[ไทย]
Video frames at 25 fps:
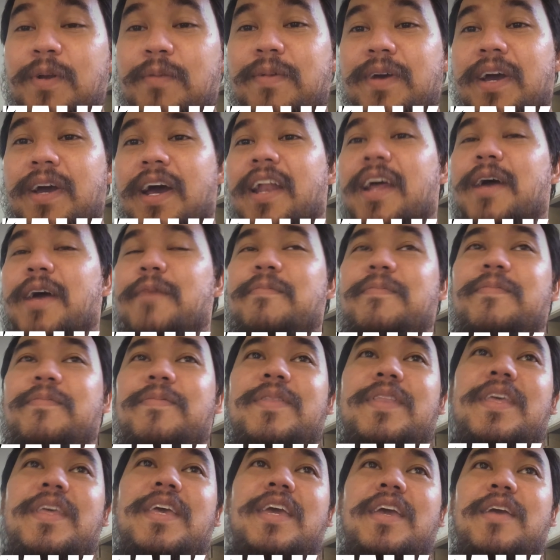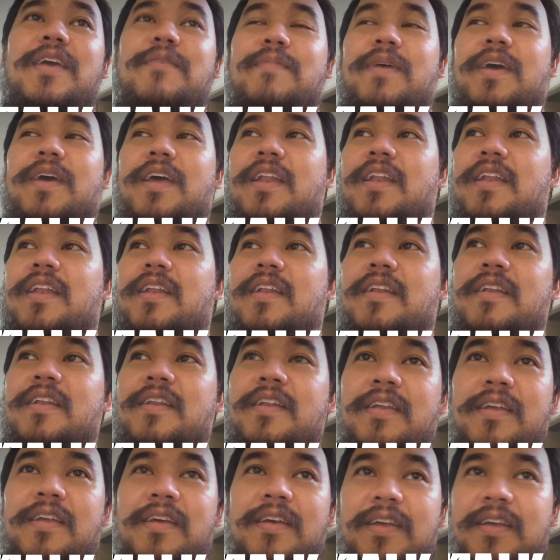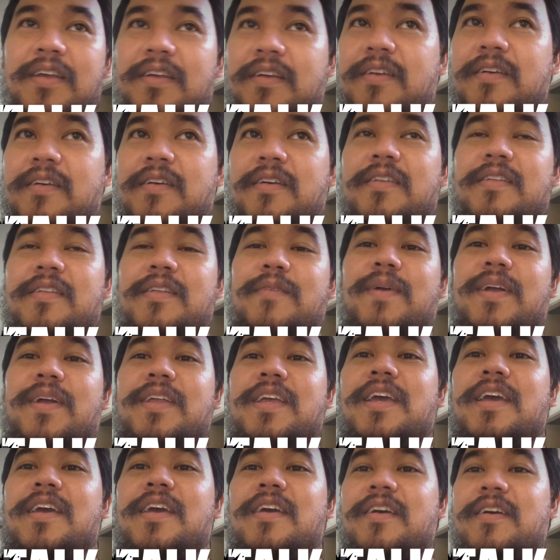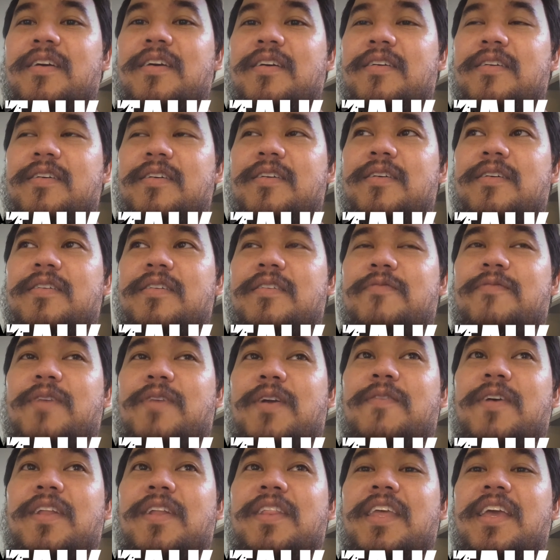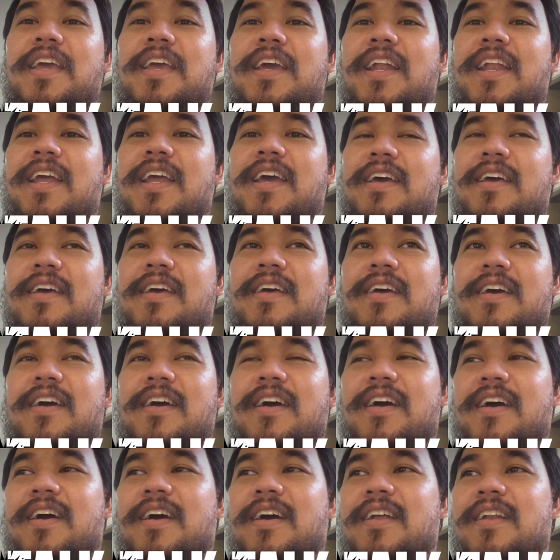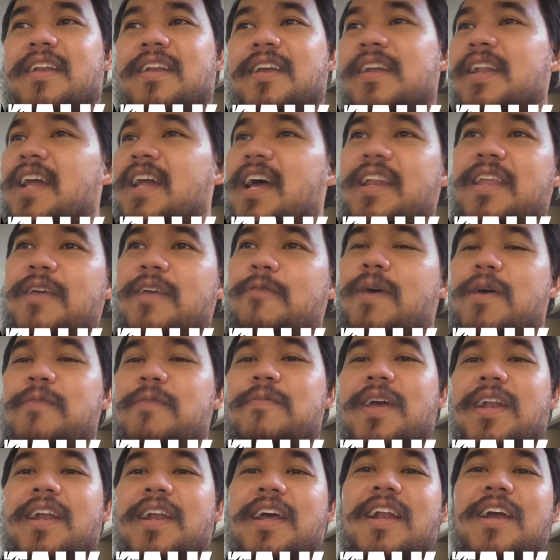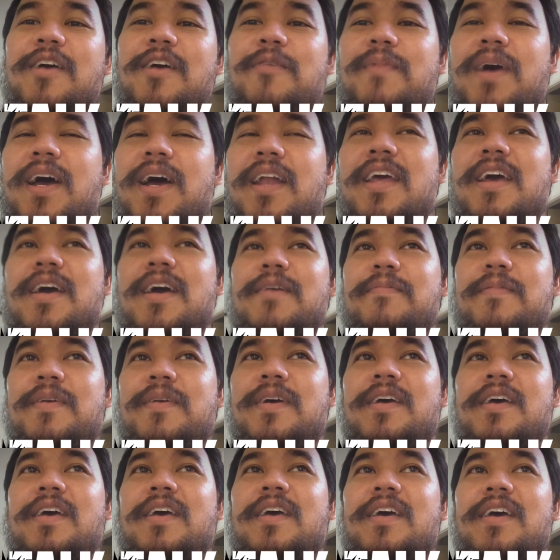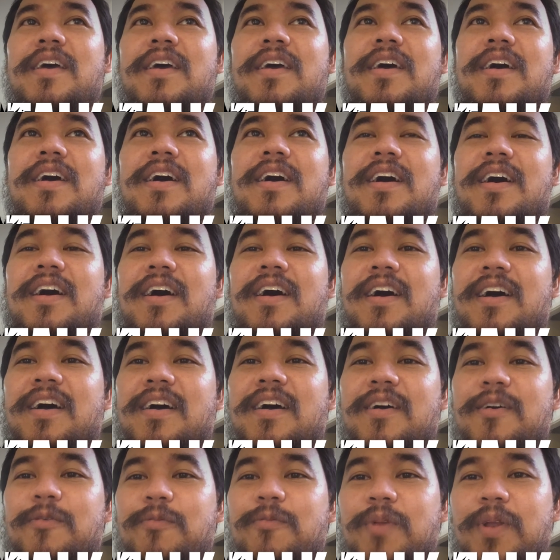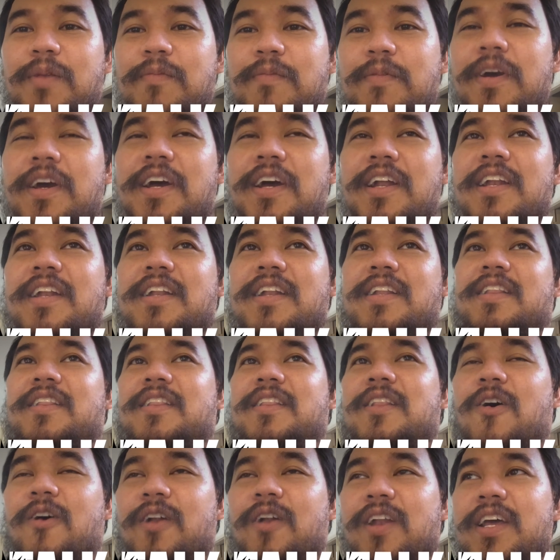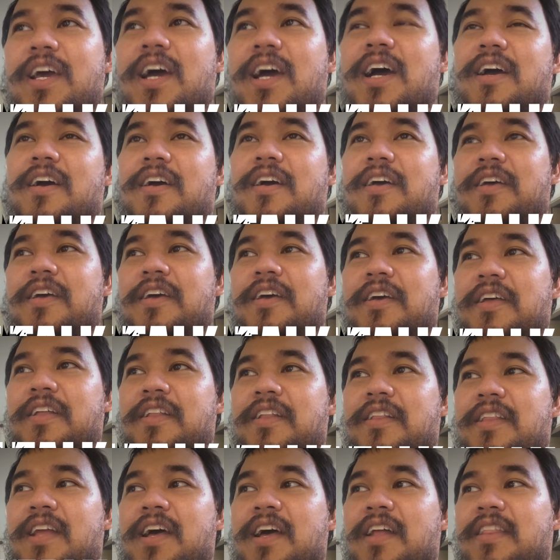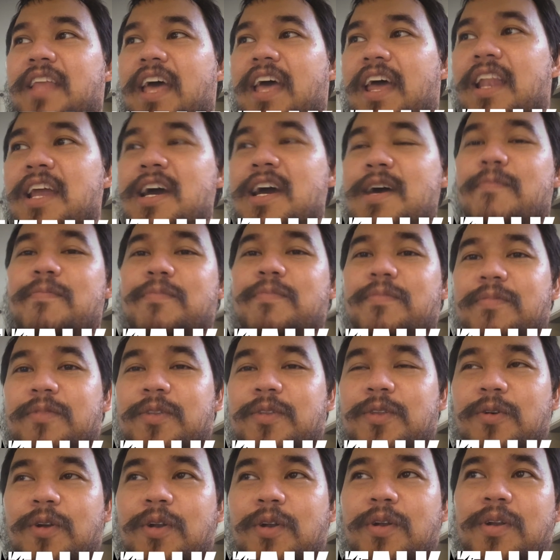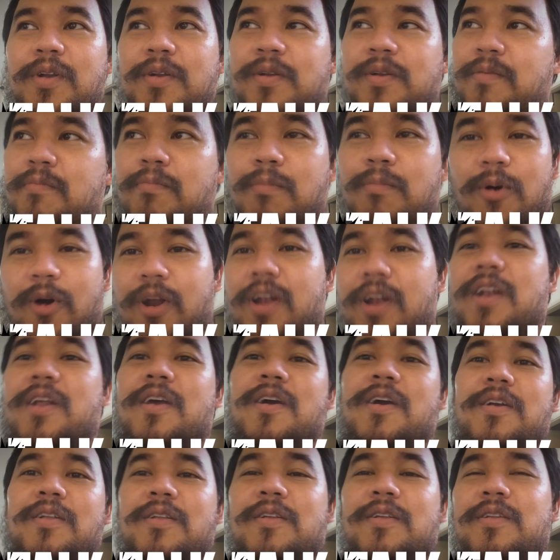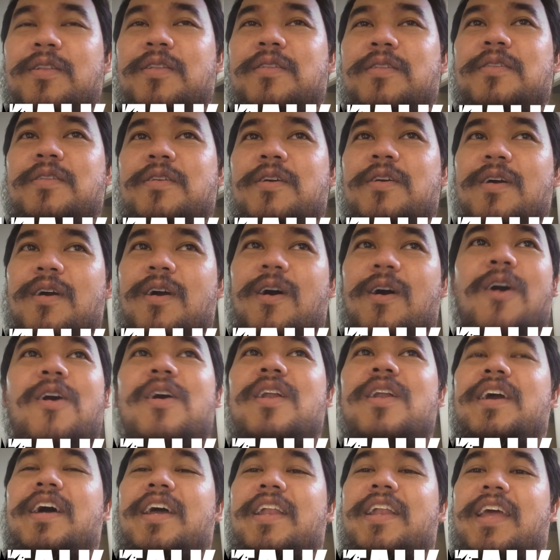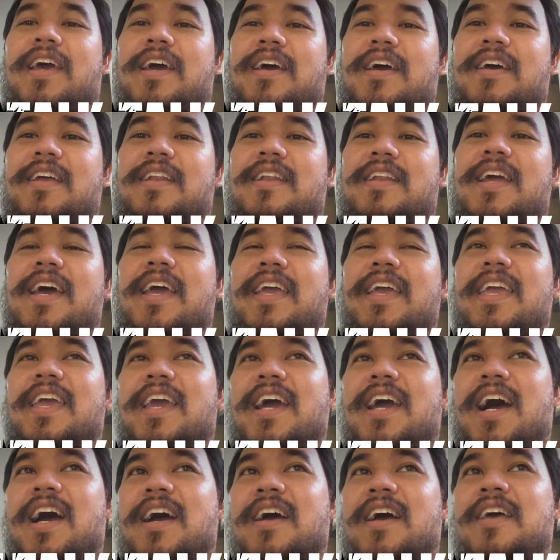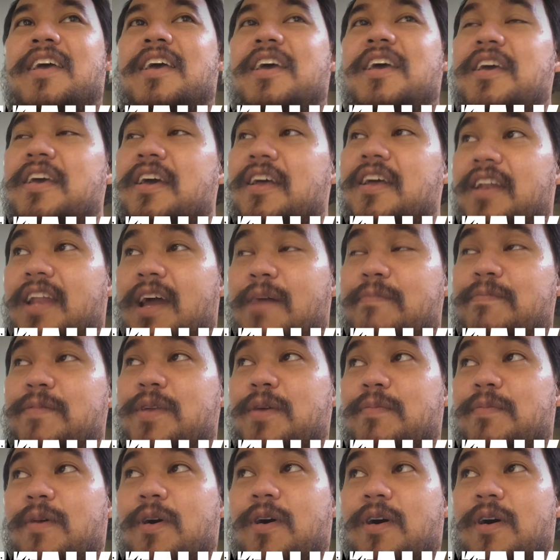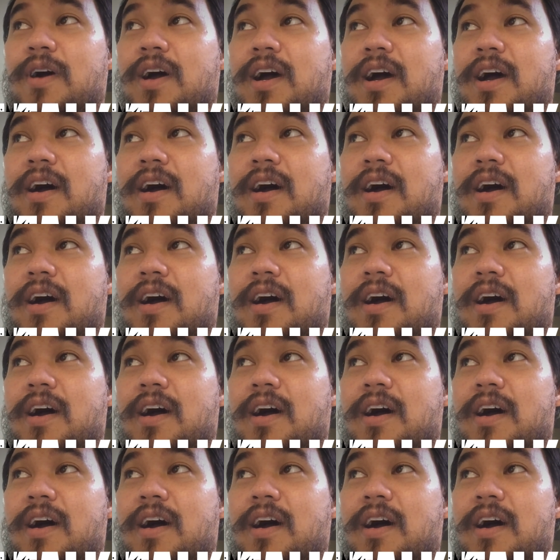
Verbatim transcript: เพื่อนๆนะครับที่เป็นสมาชิกแฟนไฟติ้งกันเนี่ยหรือท่านที่แวะเวียนกันเข้ามาเนี่ยครับวิดพื้นต่อเนื่องตั้งแต่เริ่มจนหมดก๊อกเลยเนี่ย ได้กี่ครั้งนับเฉพาะ